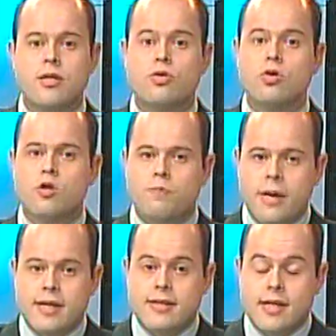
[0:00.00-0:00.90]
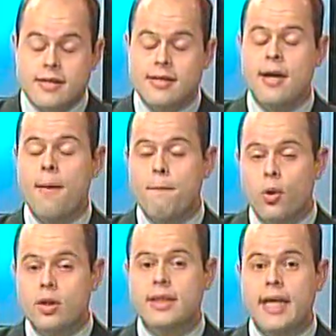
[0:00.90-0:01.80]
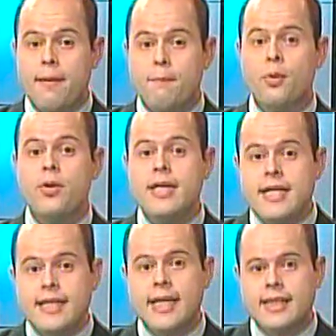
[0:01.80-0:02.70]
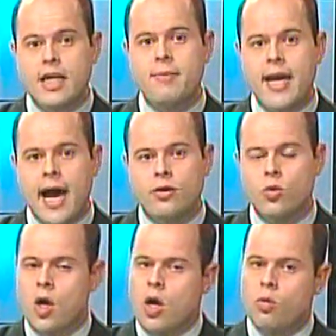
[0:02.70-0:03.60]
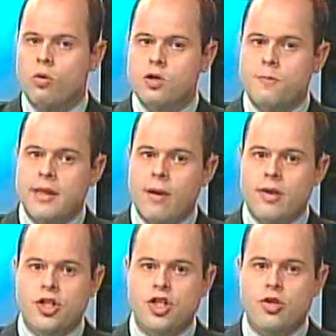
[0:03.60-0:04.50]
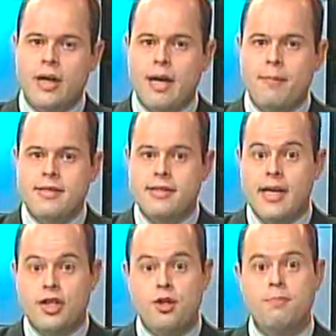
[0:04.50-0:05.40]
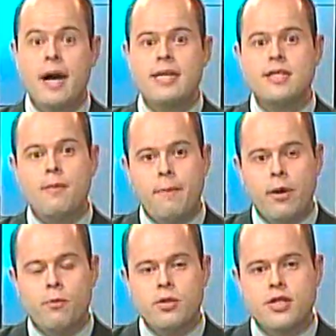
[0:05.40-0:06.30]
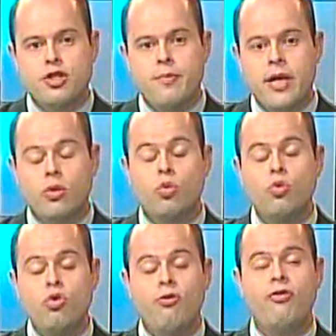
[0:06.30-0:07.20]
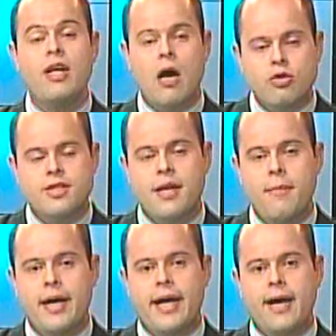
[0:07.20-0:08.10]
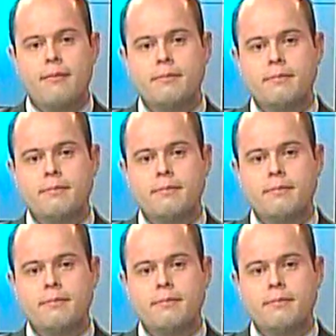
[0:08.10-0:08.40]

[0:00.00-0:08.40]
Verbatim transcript: suspensas por tempo indeterminado. O hospital atingiu a capacidade máxima para o procedimento no final de semana.